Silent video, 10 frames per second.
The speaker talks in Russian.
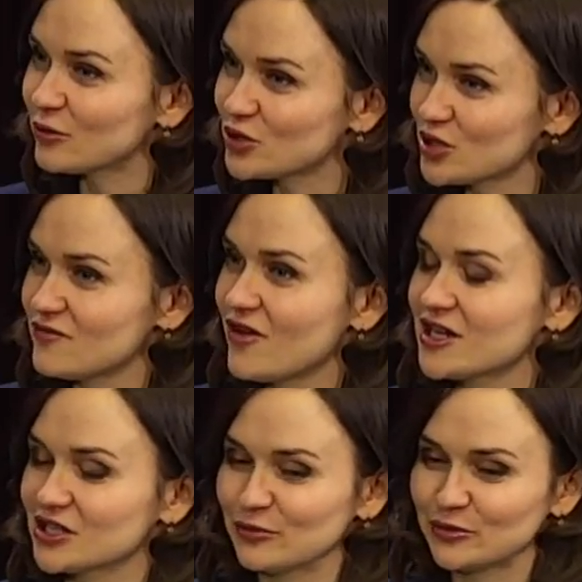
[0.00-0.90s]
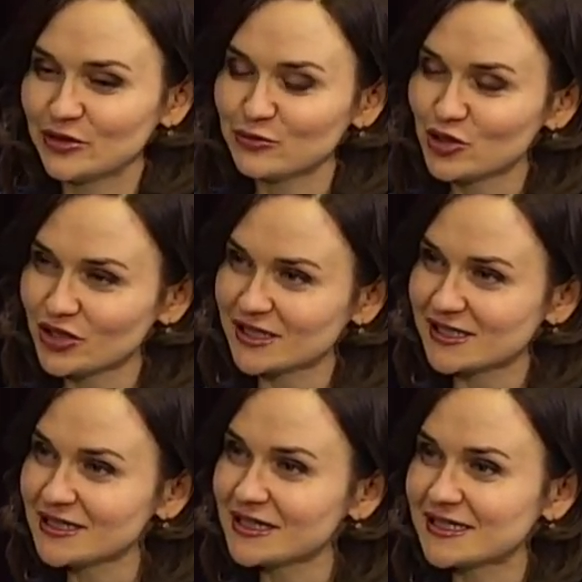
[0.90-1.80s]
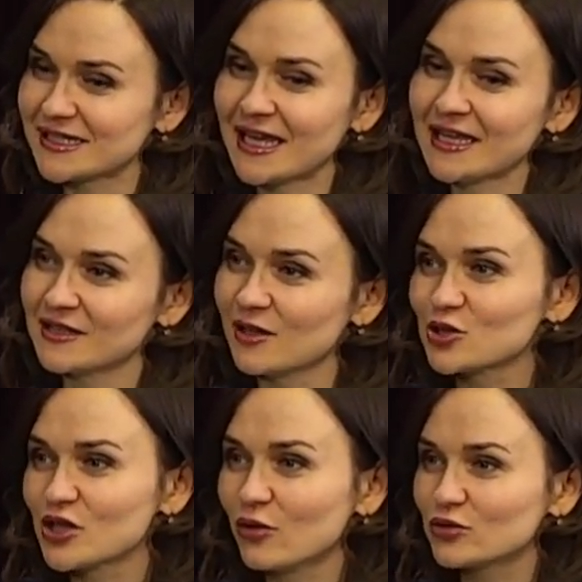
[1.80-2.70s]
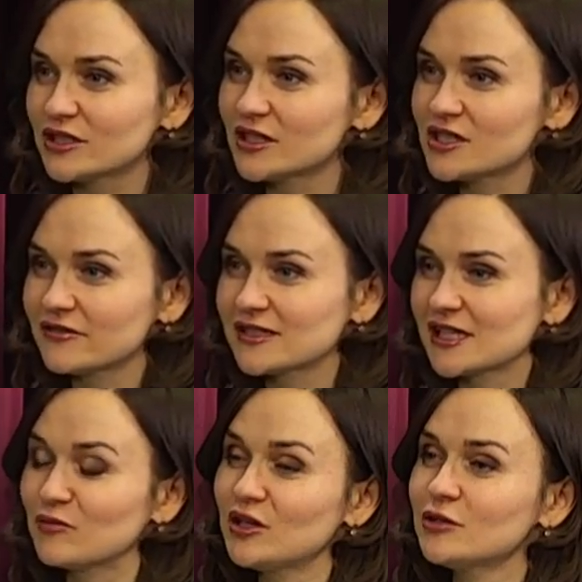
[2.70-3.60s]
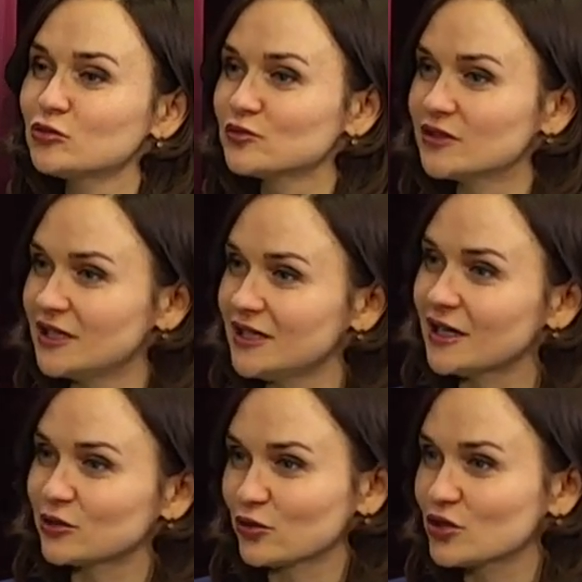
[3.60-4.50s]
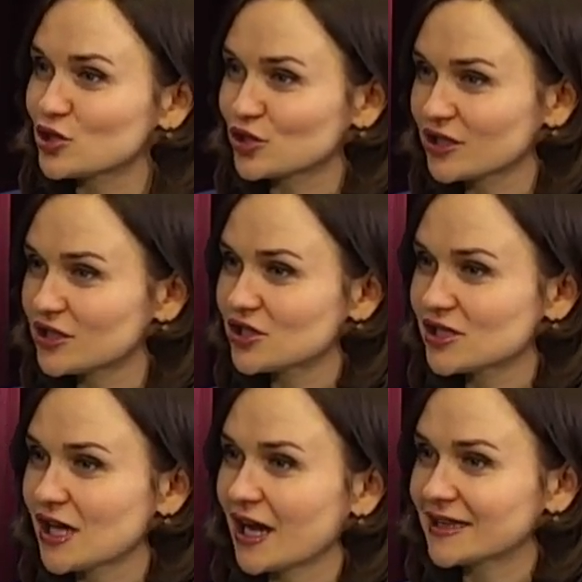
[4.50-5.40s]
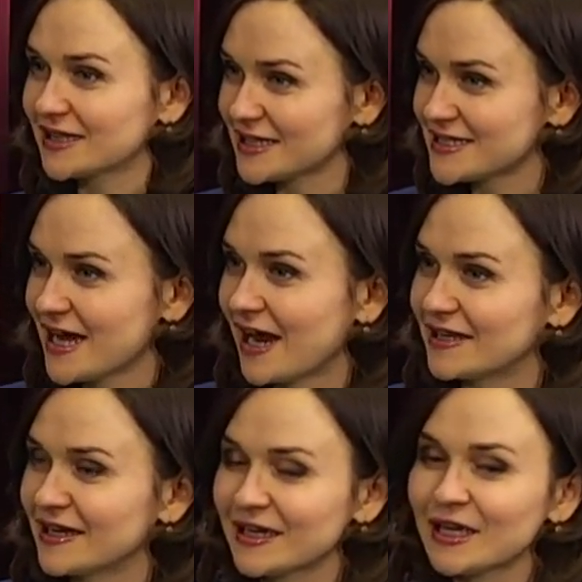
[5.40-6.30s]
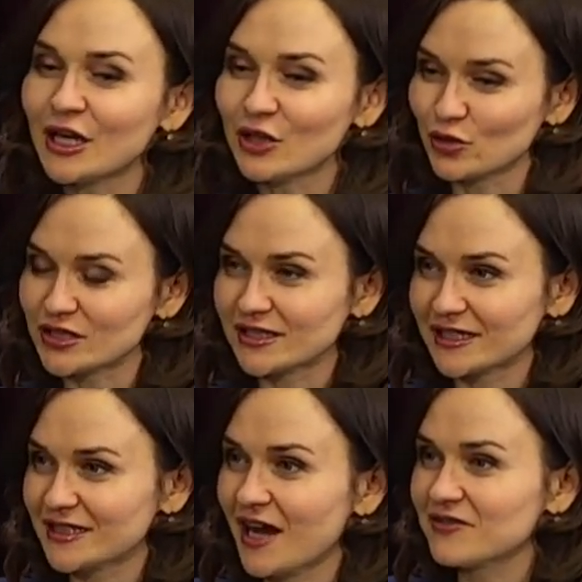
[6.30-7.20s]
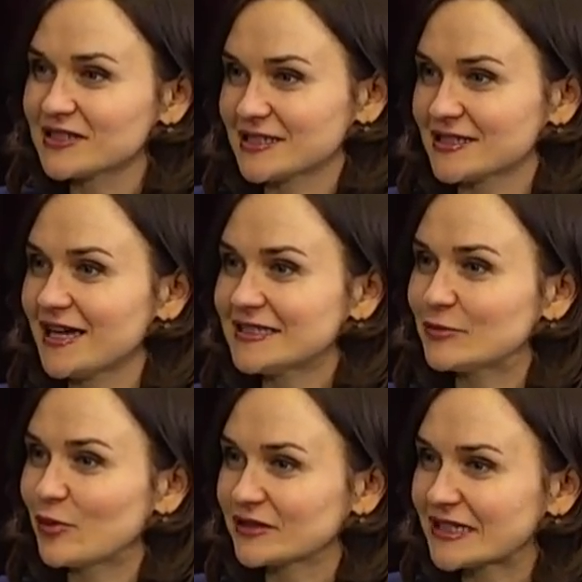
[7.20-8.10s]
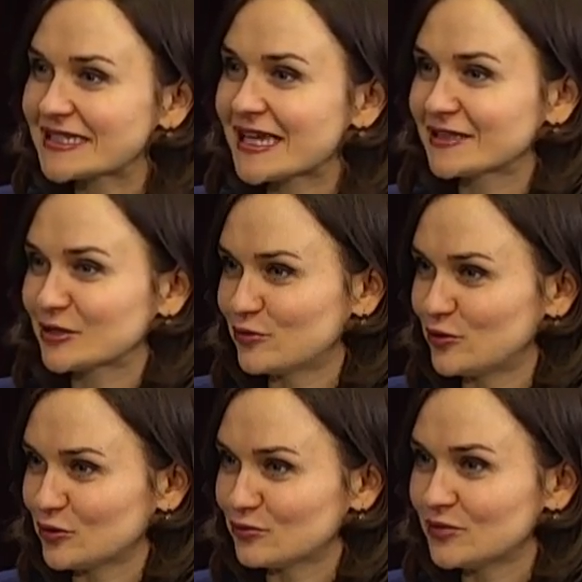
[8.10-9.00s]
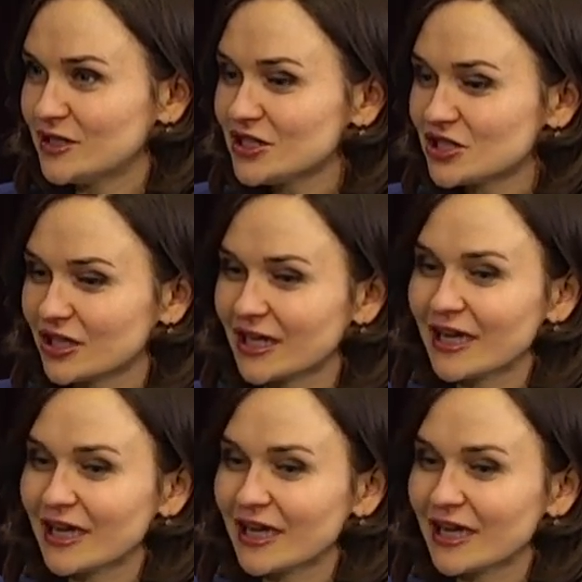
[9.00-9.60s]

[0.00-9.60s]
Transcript: очень важно, потому что сытость должна удерживаться минимум 3, а то и 4 часа. Это идеально. То есть, когда вы съедаете полноценный прием пищи,